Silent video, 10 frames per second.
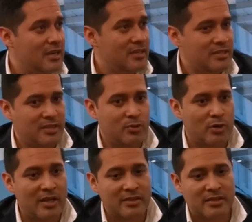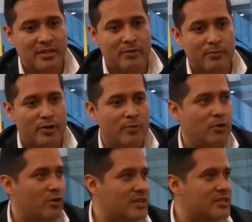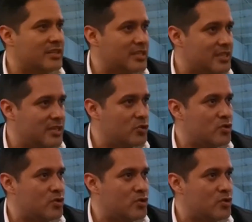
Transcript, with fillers: Si tu lente, por ejemplo, con la Z6